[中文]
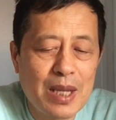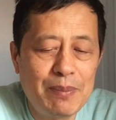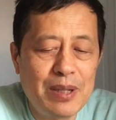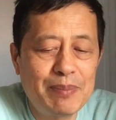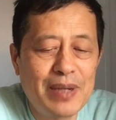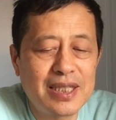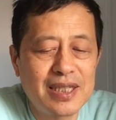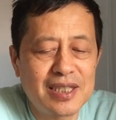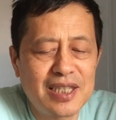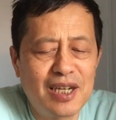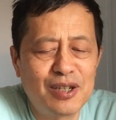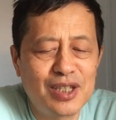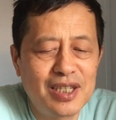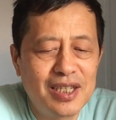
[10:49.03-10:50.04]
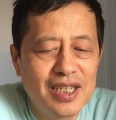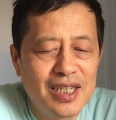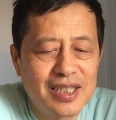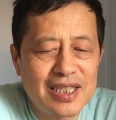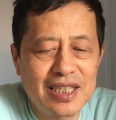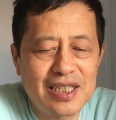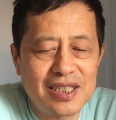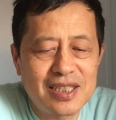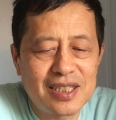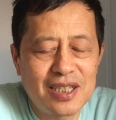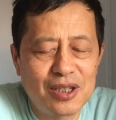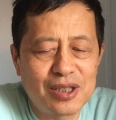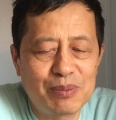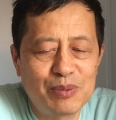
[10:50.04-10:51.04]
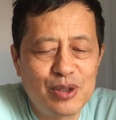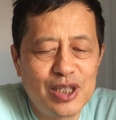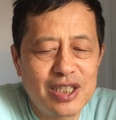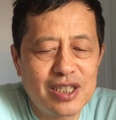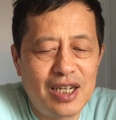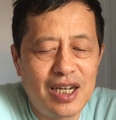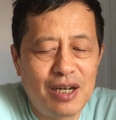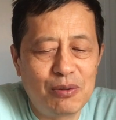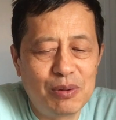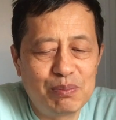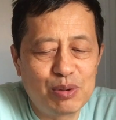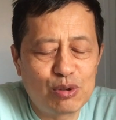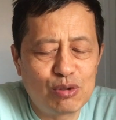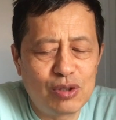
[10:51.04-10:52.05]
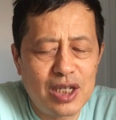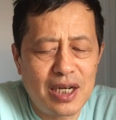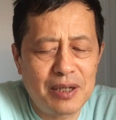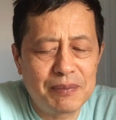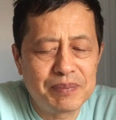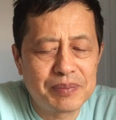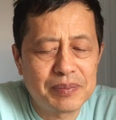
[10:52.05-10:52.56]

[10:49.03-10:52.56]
明白这个道理，大家知道怎么回事啊？我们不说了。